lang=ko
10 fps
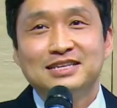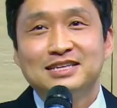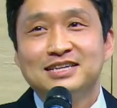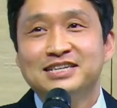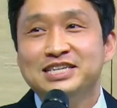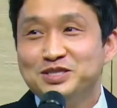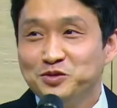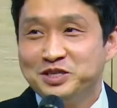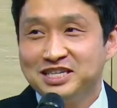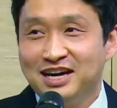
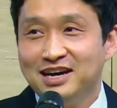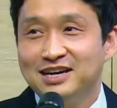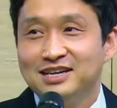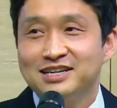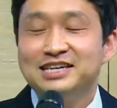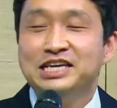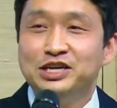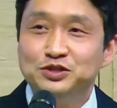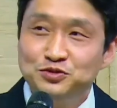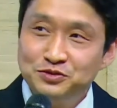그리스도시라 그러니까
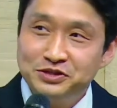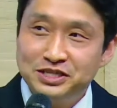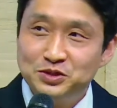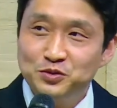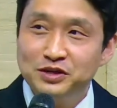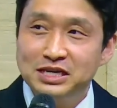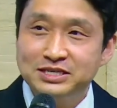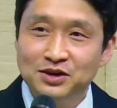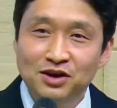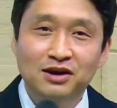예수
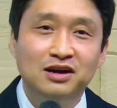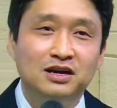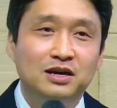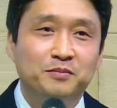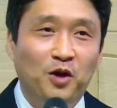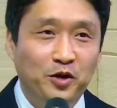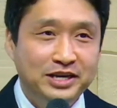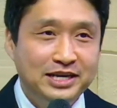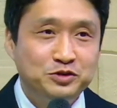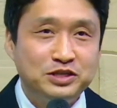그리스도께서
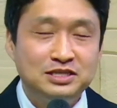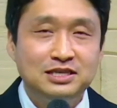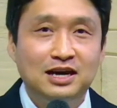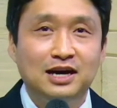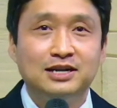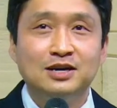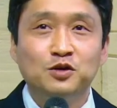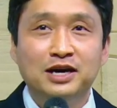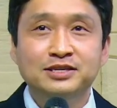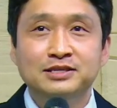머리가 되신다라고
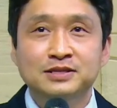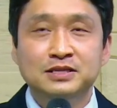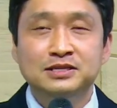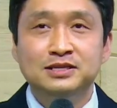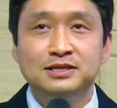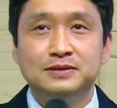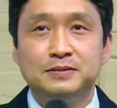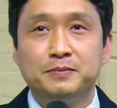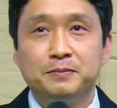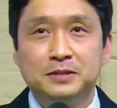하는
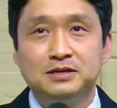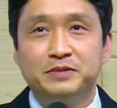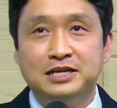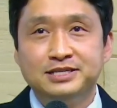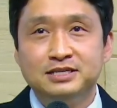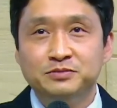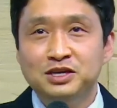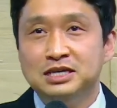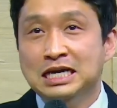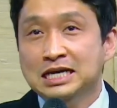그
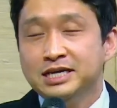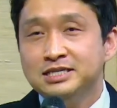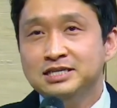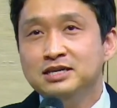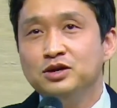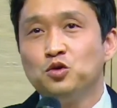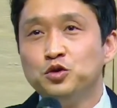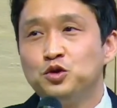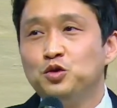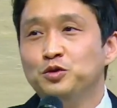말씀이 신약의
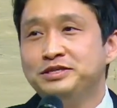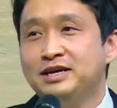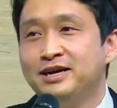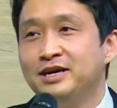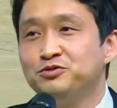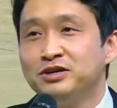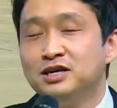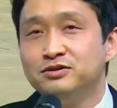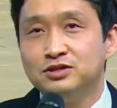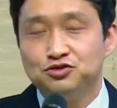곳곳에 우리
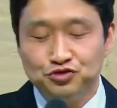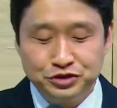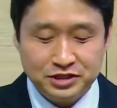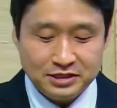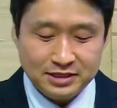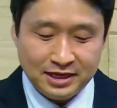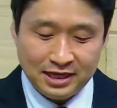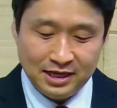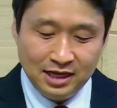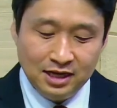가운데
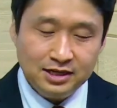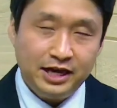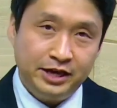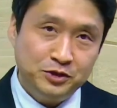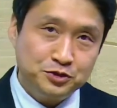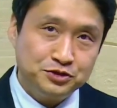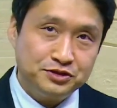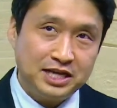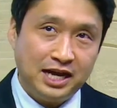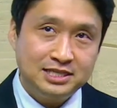주어지는데 에베소서
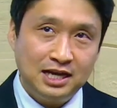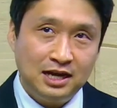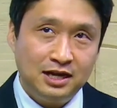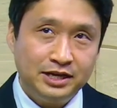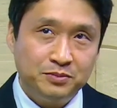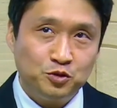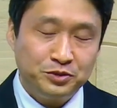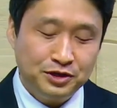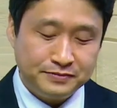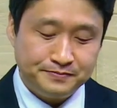4장에
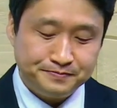보면